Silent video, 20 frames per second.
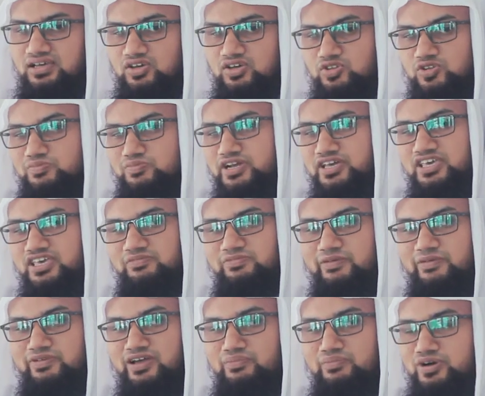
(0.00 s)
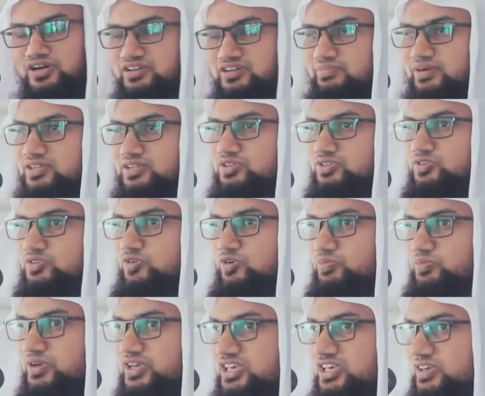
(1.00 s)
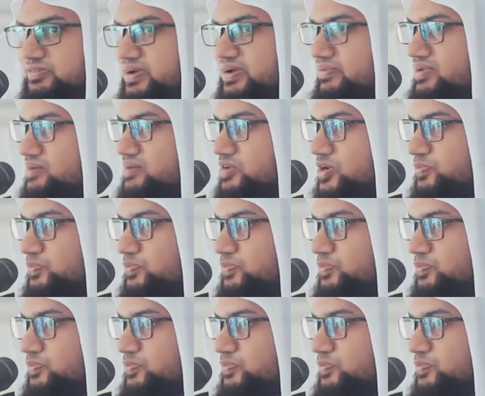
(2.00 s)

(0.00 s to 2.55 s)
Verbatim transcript: তোমরা কিভাবে আমার ইবাদত করবে কিভাবে আমার